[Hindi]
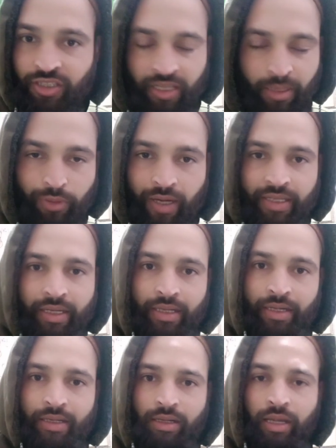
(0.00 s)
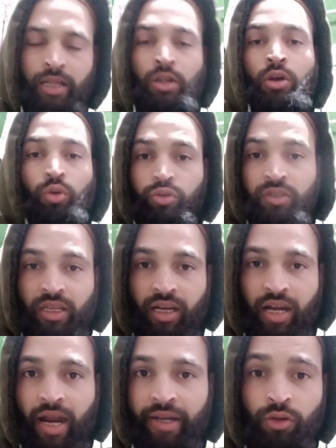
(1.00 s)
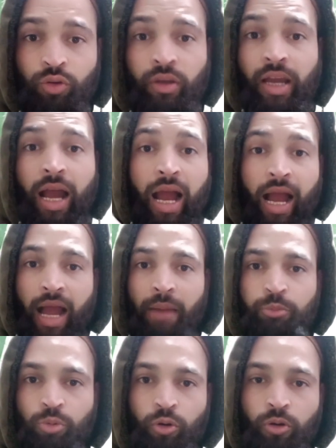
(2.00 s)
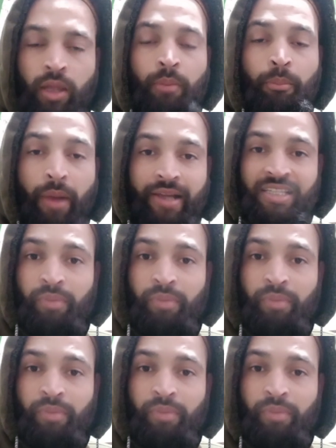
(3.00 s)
ही नहीं प्रोवाइड कर रहा उसके अकॉर्डिंग कोई आपको पैसा